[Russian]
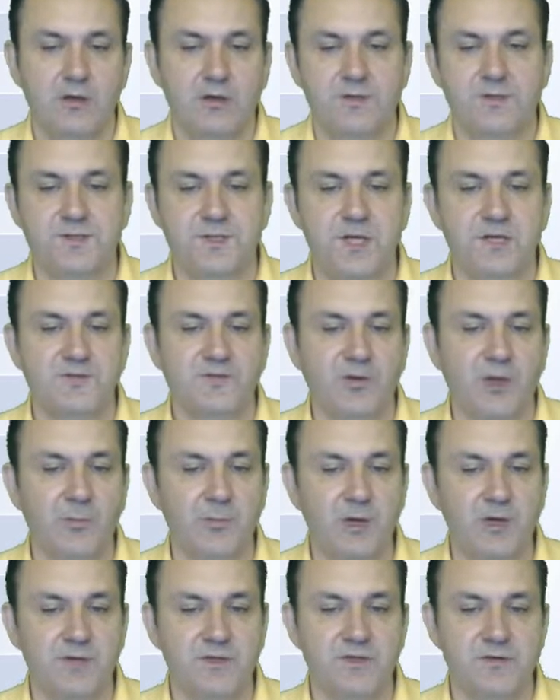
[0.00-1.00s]
Здесь в
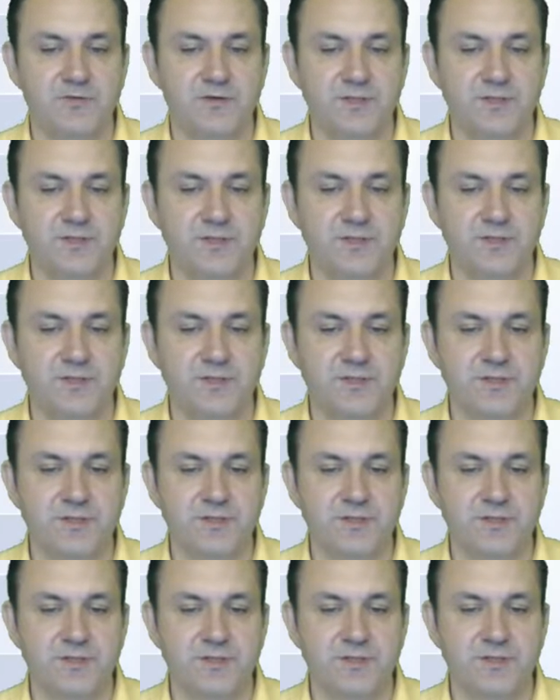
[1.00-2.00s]
таблице вы сразу
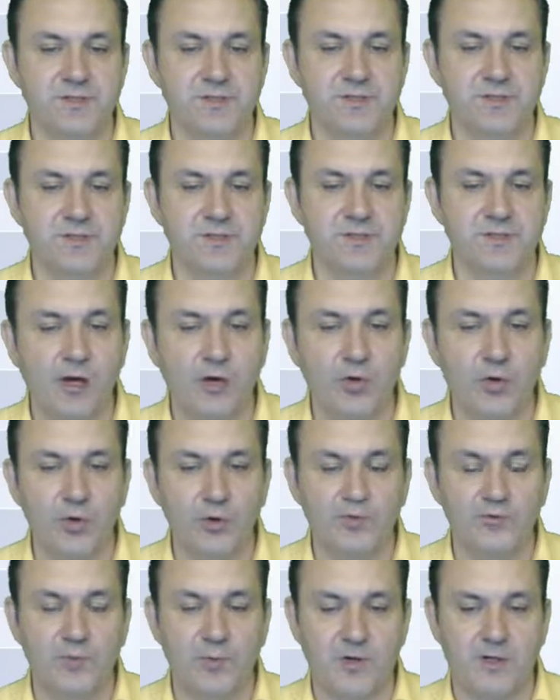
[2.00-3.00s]
можете видеть
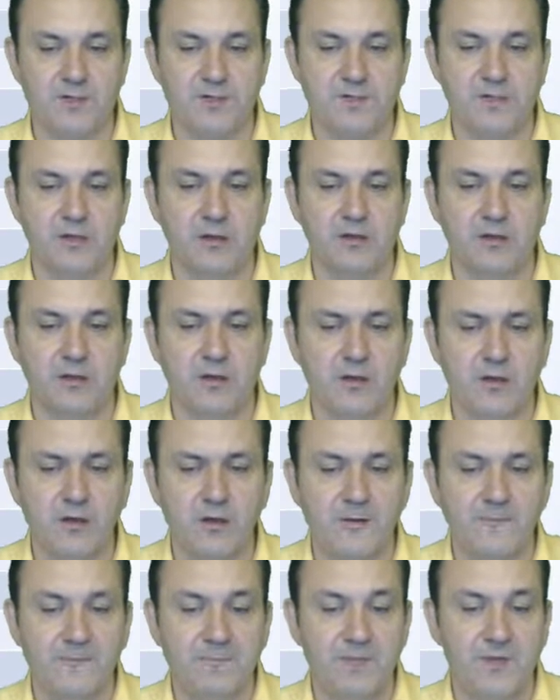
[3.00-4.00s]
доход в процентах,
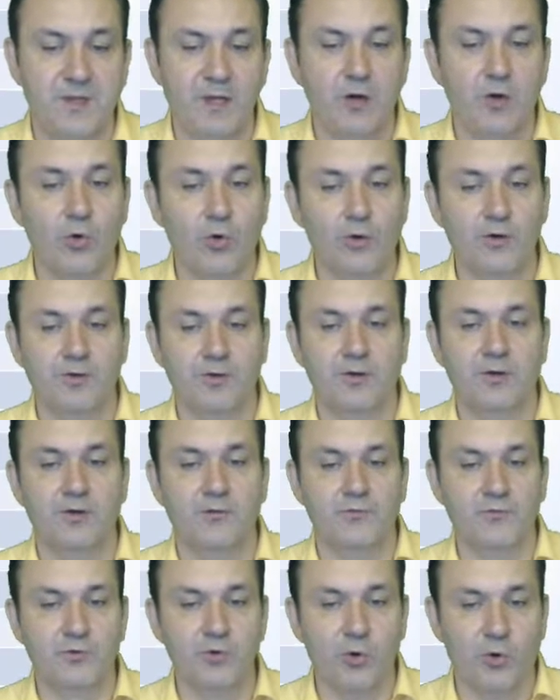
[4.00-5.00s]
доход э,
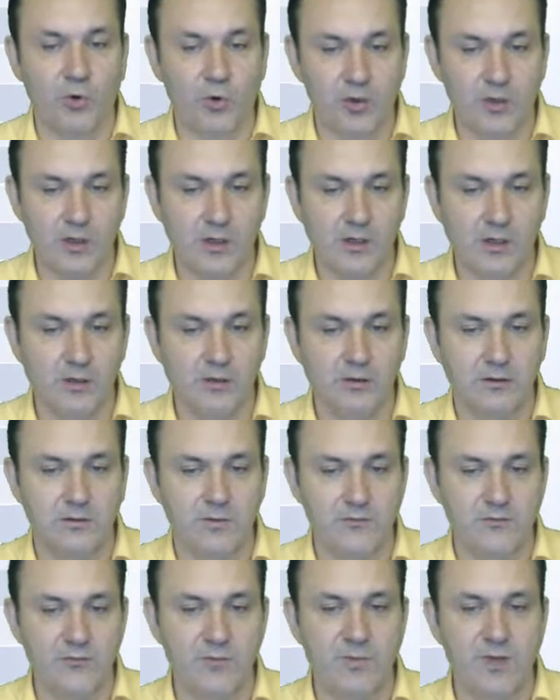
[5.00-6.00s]
в долларах
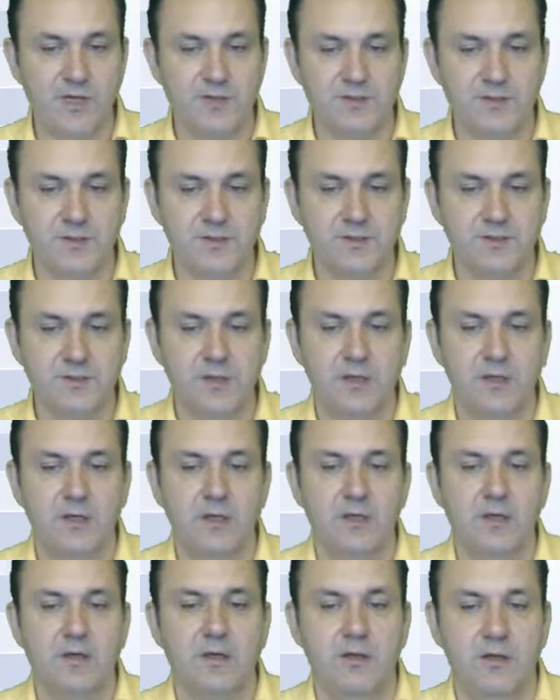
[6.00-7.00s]
в месяц
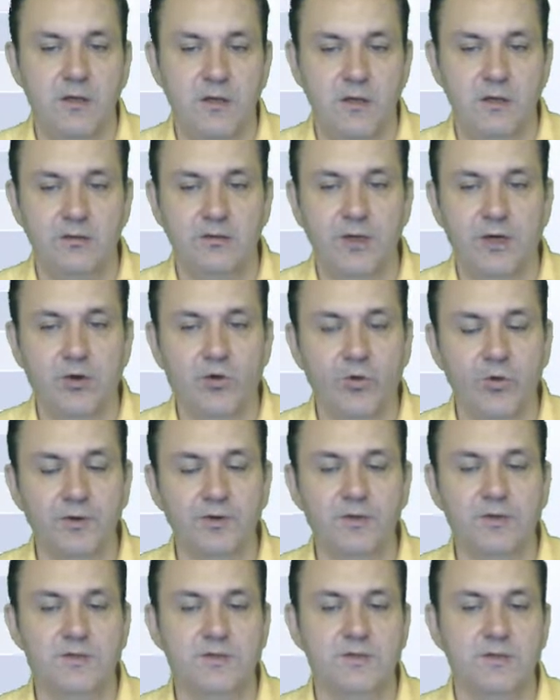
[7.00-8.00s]
и
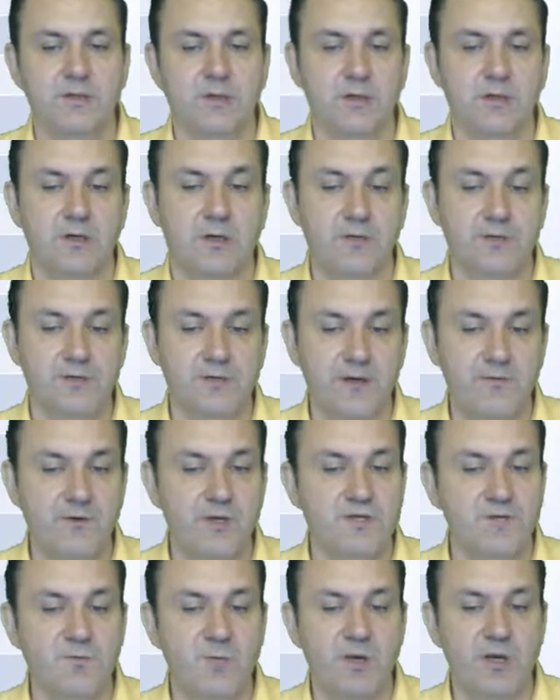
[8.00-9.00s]
доходность за
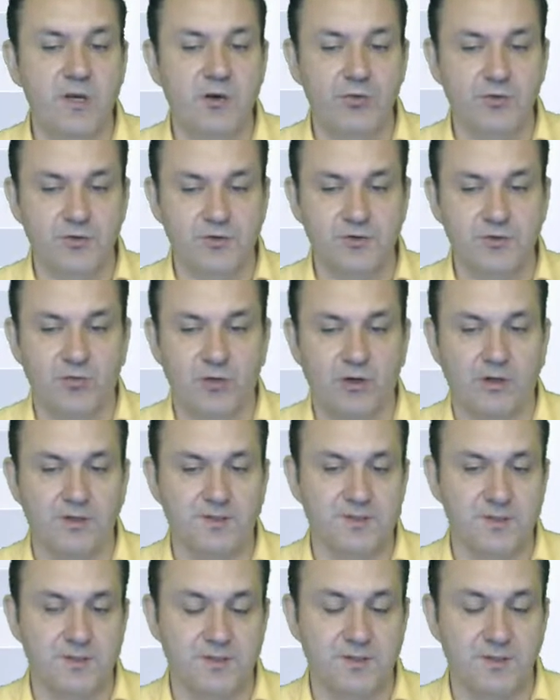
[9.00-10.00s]
весь период сколько
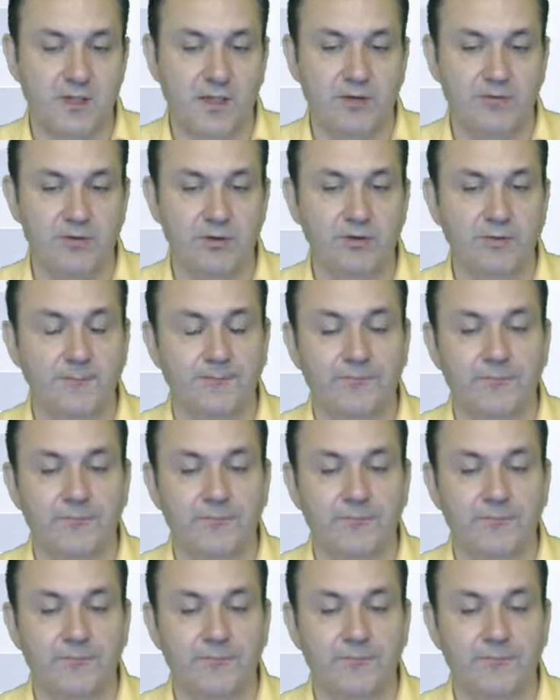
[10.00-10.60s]
составит.